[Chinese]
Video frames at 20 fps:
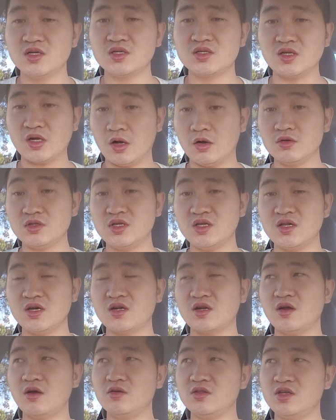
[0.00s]
招你
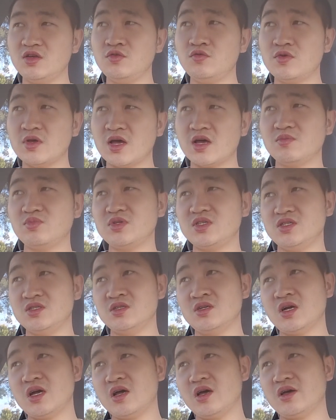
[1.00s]
的，然后你语言还不
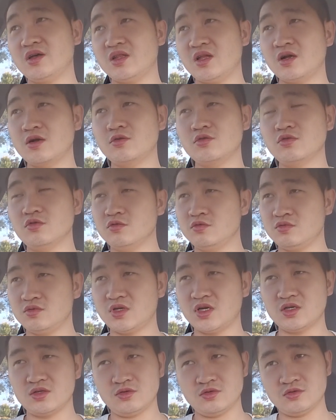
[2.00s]
行，还很难沟通，
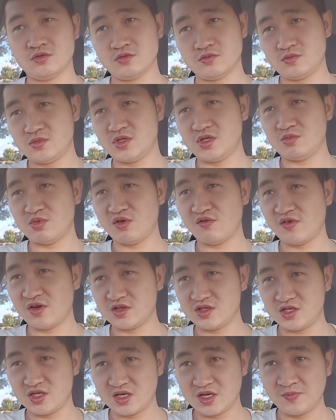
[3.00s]
他就基本放
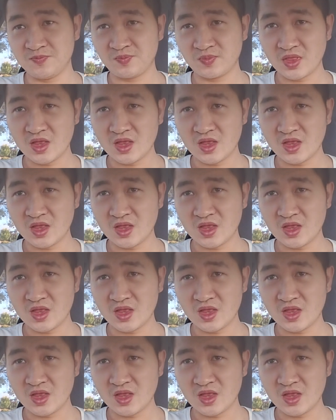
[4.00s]
弃了。